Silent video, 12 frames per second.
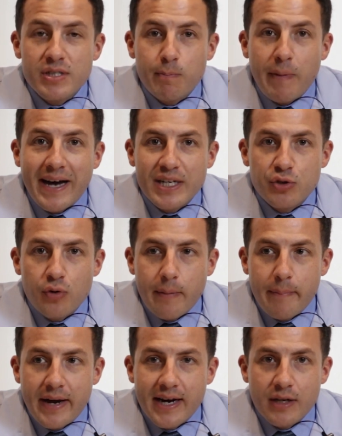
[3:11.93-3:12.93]
espaço
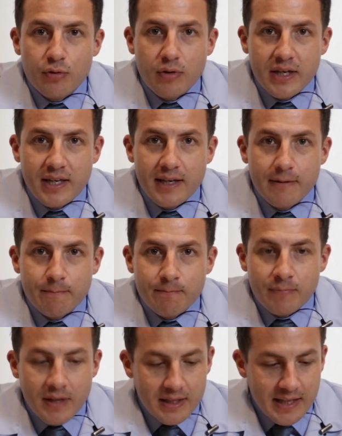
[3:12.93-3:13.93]
aberto aqui
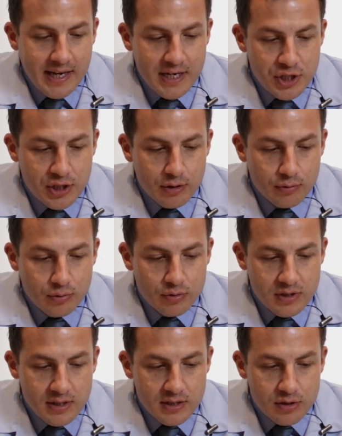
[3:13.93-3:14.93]
na região do
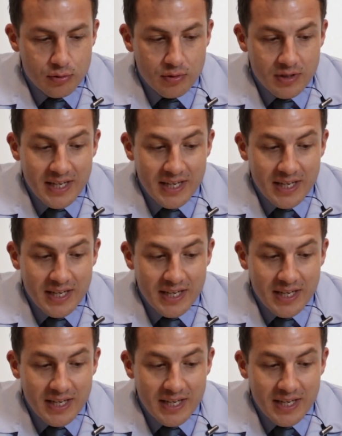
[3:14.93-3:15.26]
cisto.